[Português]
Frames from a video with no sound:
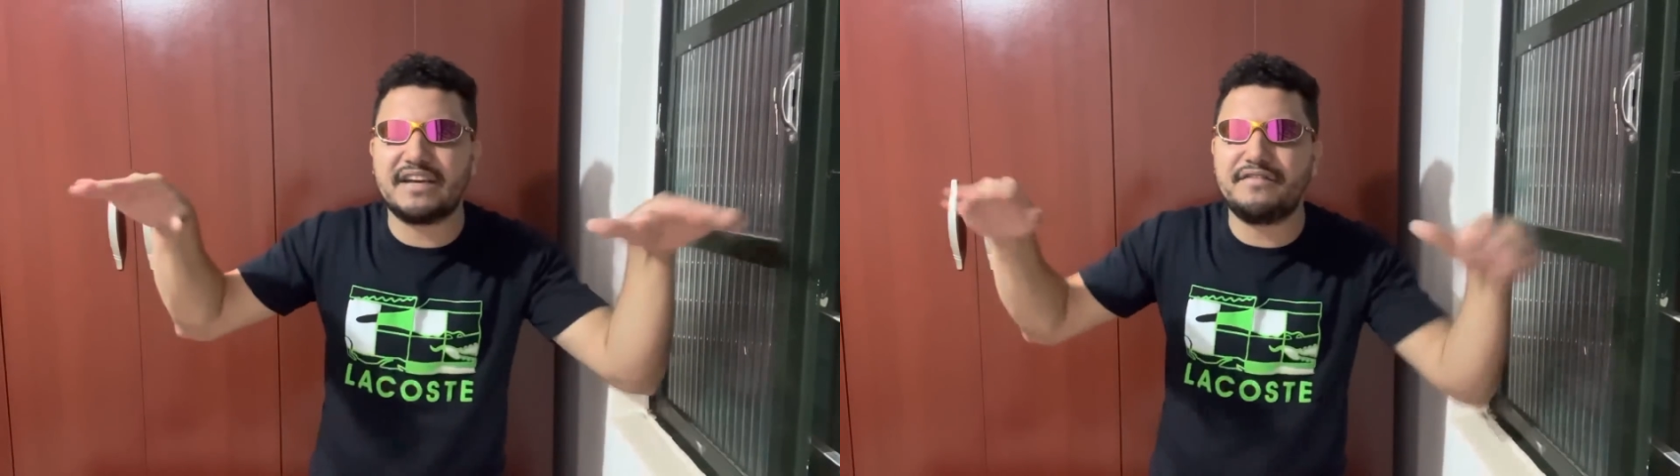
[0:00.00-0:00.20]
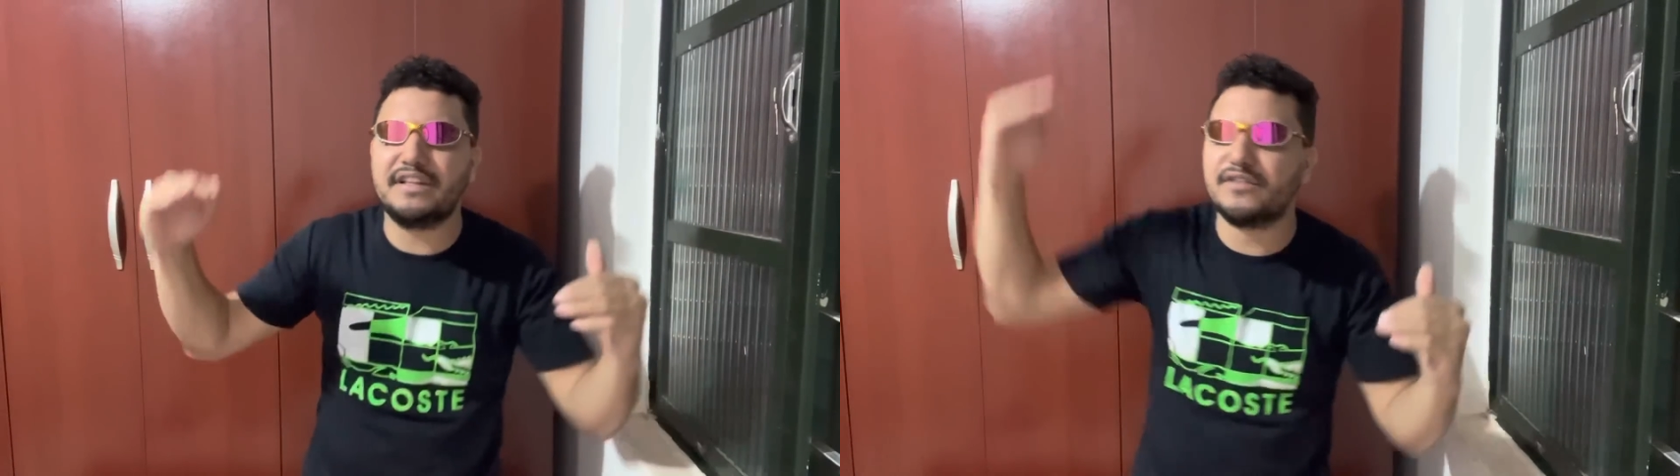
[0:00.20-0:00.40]

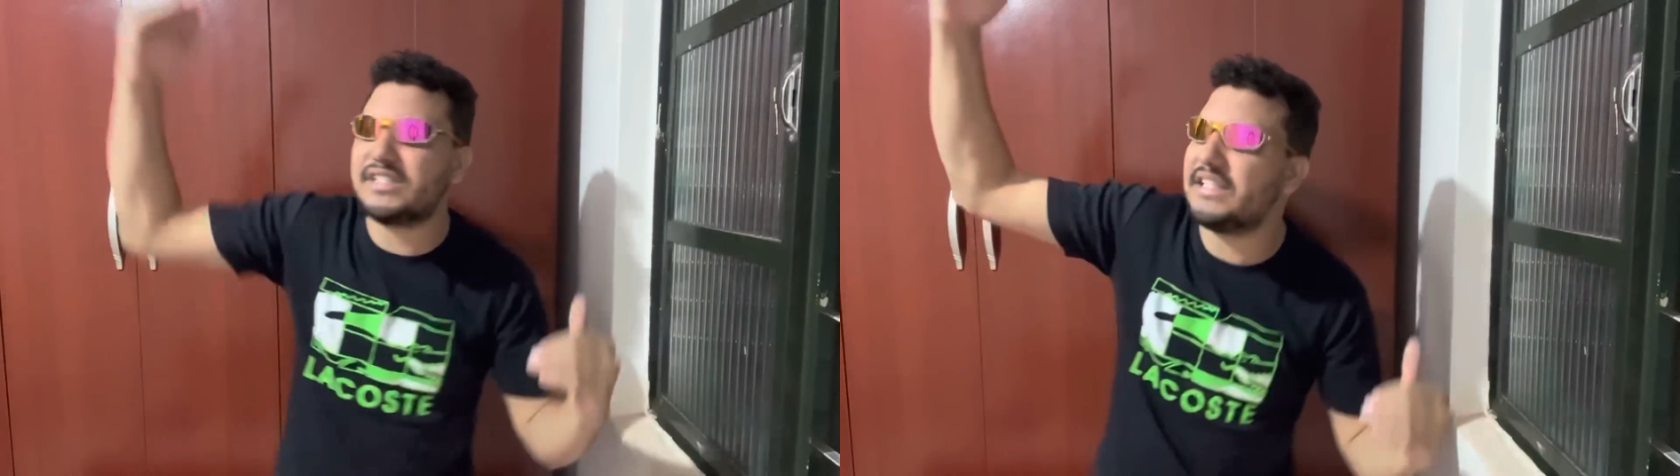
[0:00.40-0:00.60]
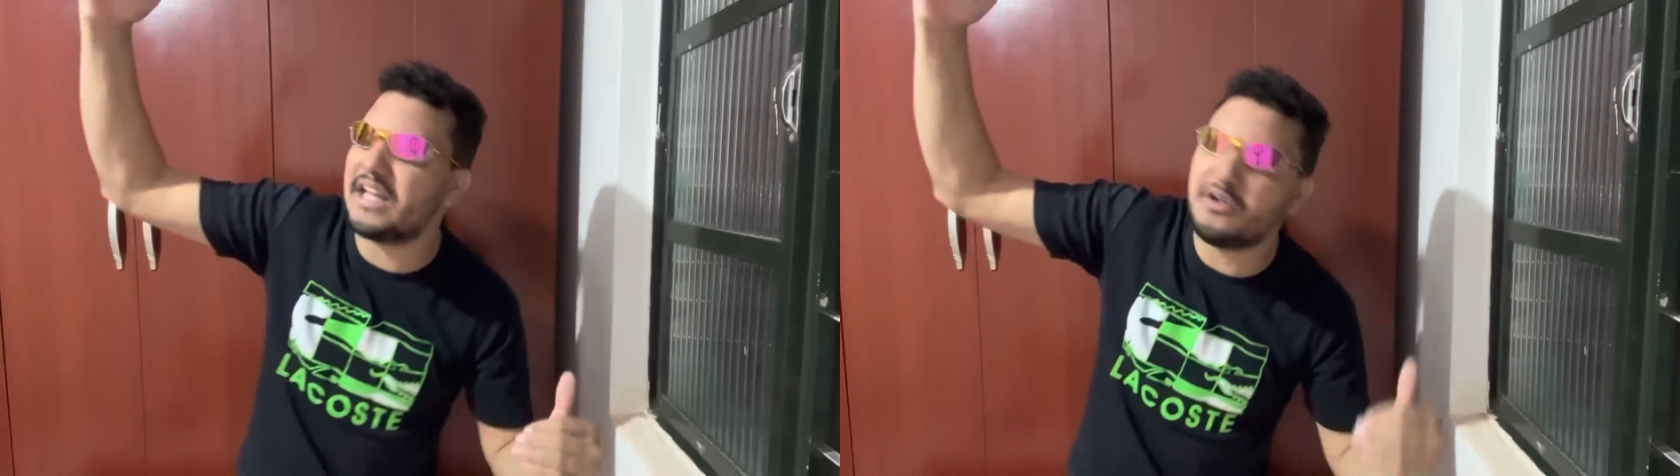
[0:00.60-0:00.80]
vida você
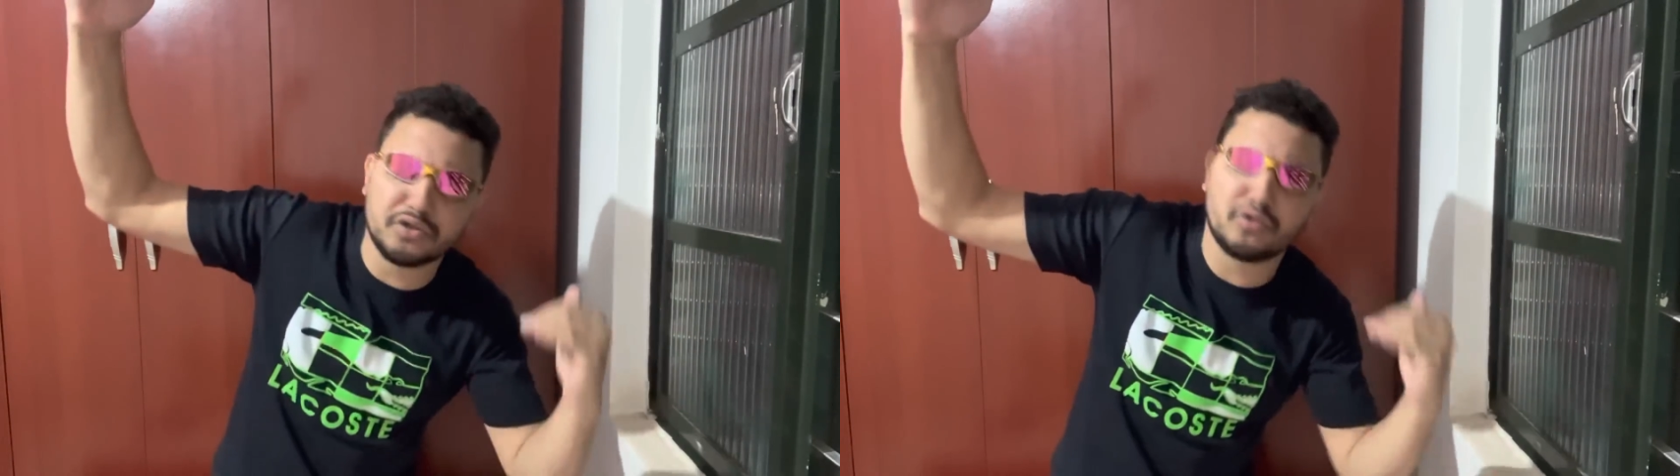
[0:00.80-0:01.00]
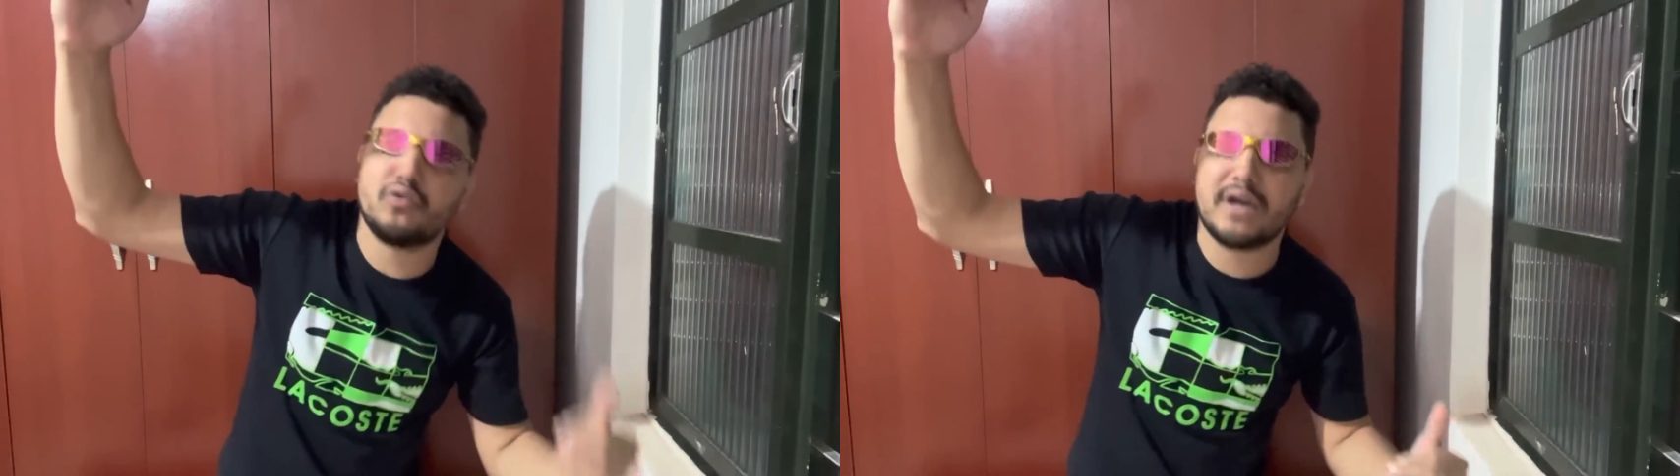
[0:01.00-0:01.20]
está em
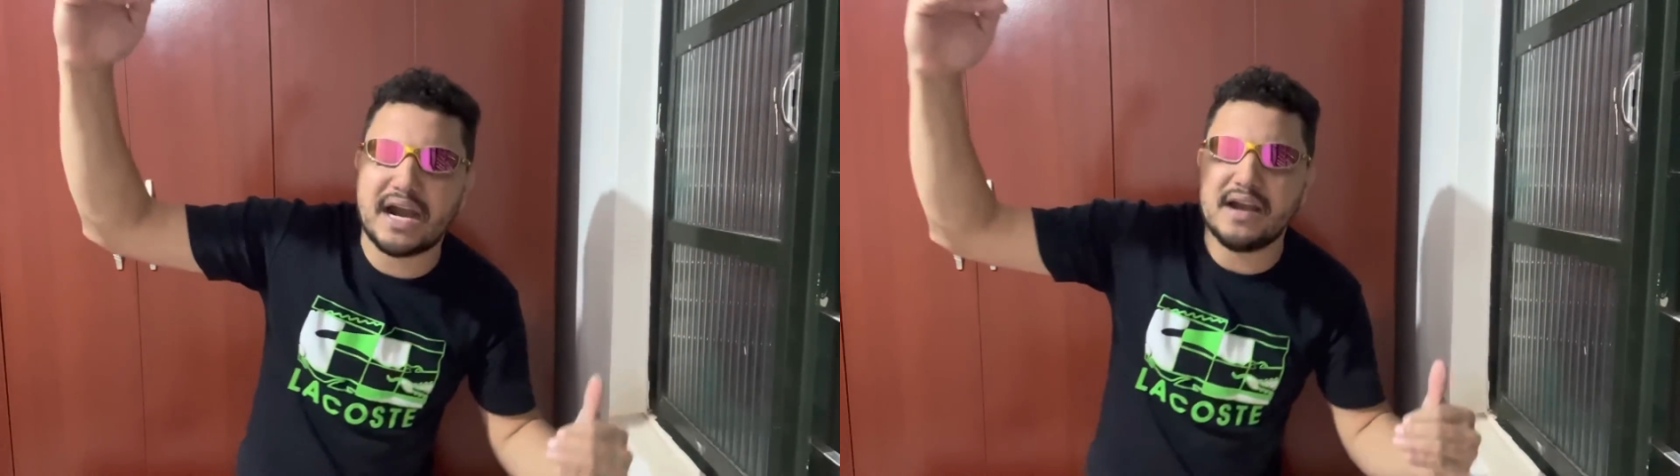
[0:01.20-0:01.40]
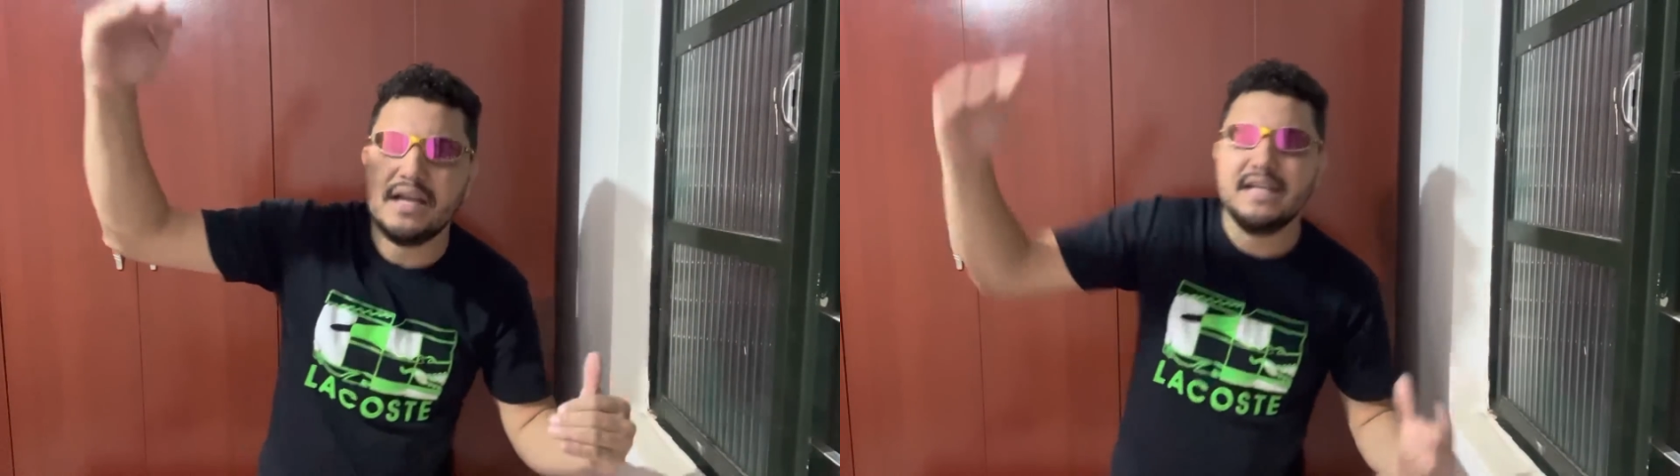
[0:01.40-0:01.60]
outro lugar,